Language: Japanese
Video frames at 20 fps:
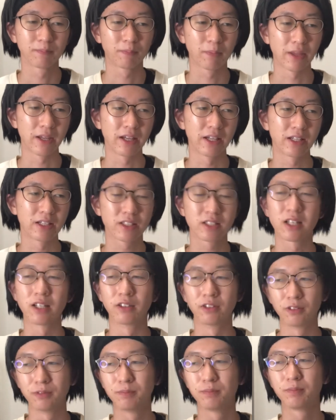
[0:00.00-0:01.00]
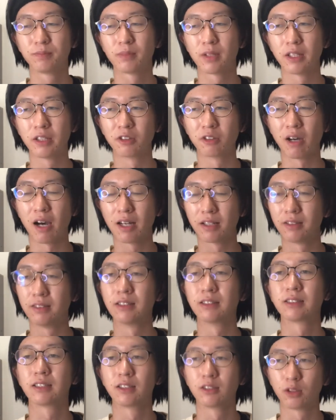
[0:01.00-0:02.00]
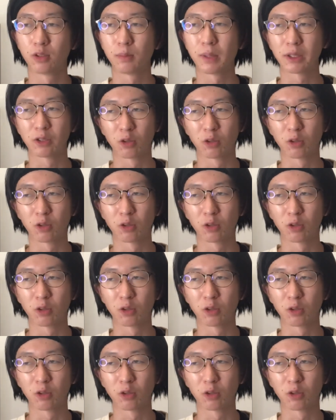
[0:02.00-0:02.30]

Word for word: ね、してるっていうのはあるんですけど、まあ、